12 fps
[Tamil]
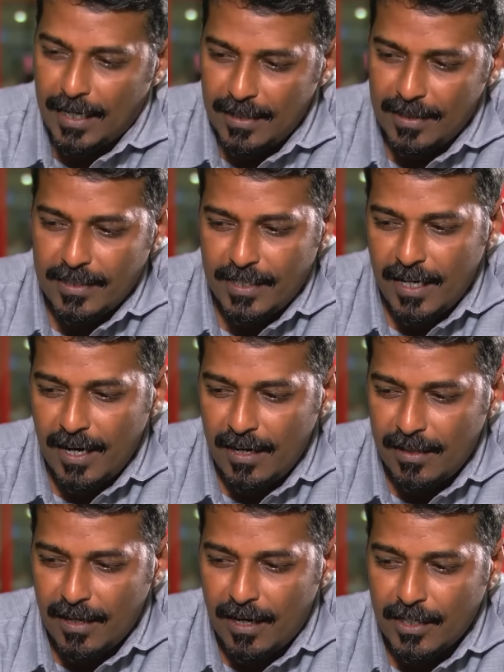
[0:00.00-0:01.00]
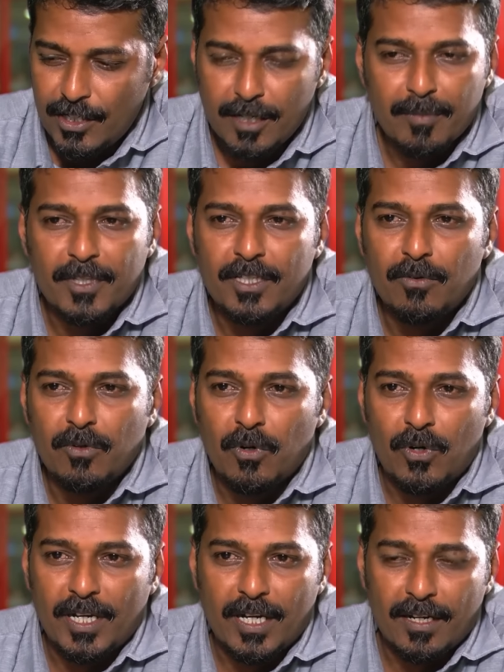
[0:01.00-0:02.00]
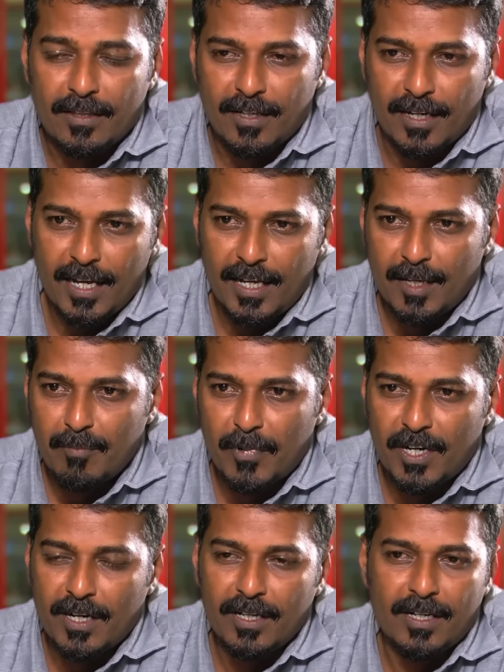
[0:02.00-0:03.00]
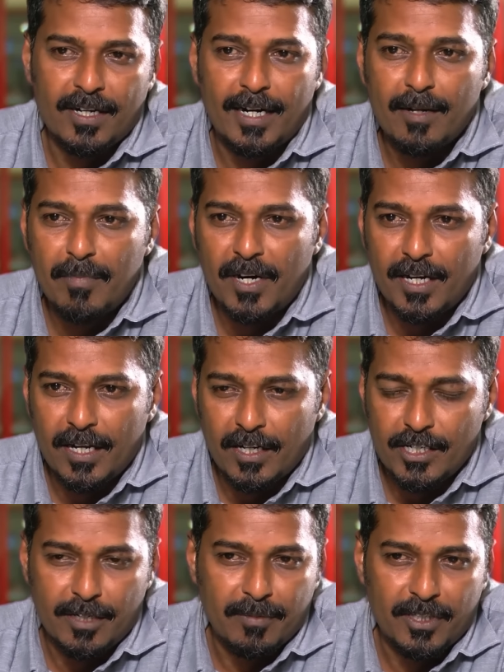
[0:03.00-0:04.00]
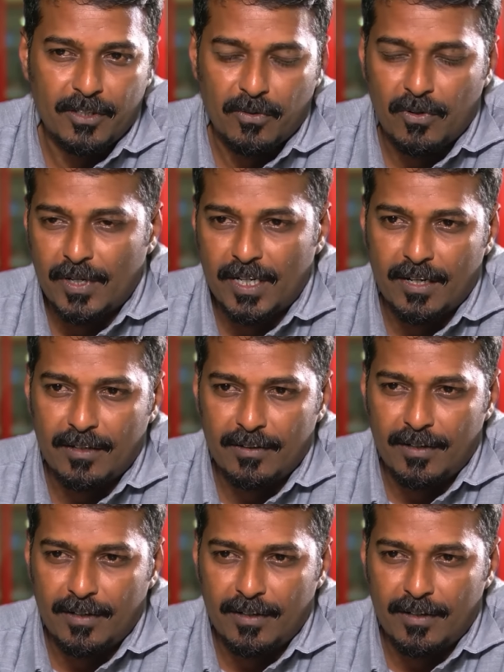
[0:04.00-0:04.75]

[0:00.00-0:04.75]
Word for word: கடந்த ஜெயலலிதா ஆட்சியை பற்றி உங்களுடைய கருத்து என்ன இப்போ நடக்கிற எடப்பாடி ஆட்சியை பற்றி உங்களோட கருத்து